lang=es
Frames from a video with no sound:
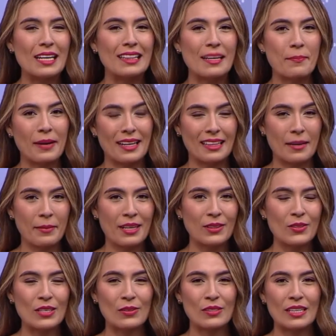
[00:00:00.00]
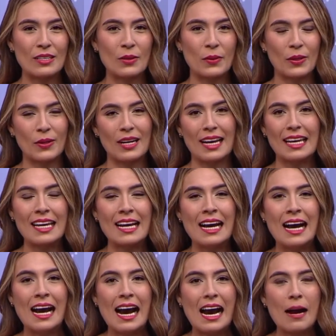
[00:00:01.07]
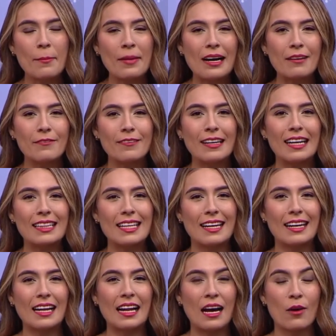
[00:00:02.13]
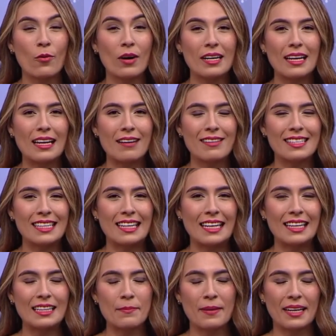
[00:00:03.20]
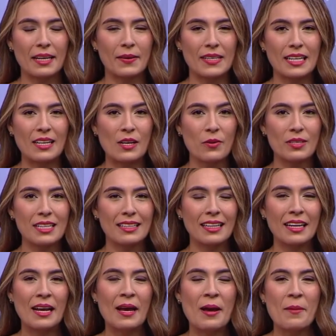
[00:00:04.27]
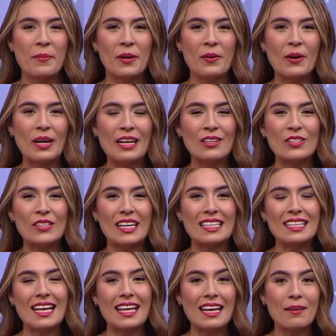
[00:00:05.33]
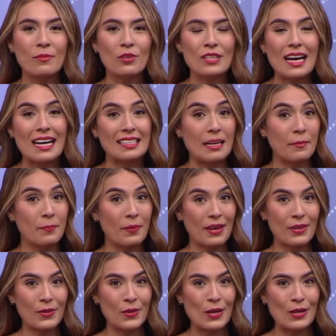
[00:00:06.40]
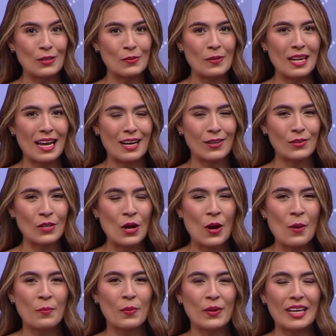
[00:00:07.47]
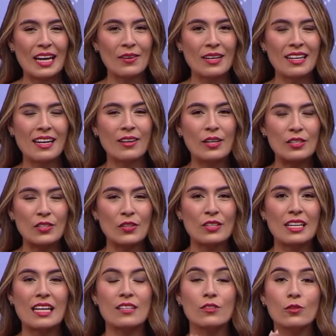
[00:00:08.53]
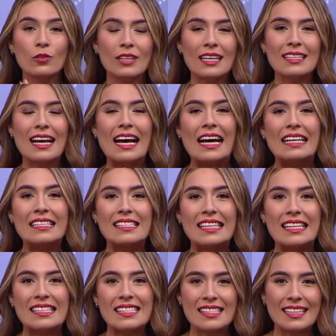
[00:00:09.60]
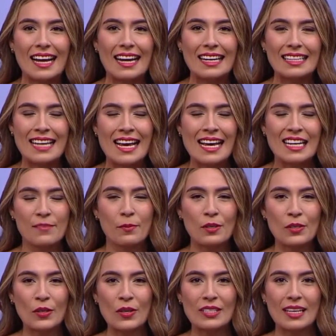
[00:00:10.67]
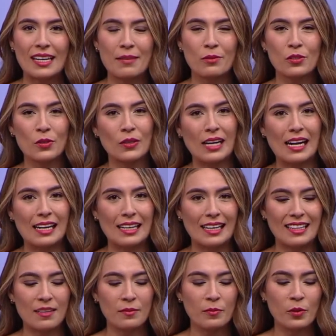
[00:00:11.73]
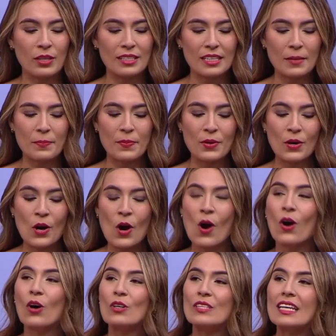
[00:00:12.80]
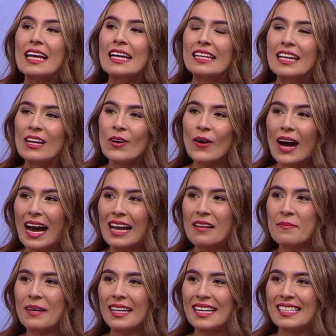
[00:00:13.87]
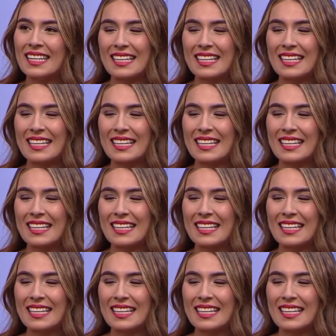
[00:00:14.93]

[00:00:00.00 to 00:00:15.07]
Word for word: del departamento, ya ustedes lo vieron ahí, Amalfi, la tierra del jaguar y de la bicicleta, para que vayan y lo visiten, pero ahora nos trasladamos a San Pedro de los Milagros porque hay una inauguración de las rutas ancestrales. Es por eso que hoy estaremos con el alcalde del municipio, José Danilo Álvarez,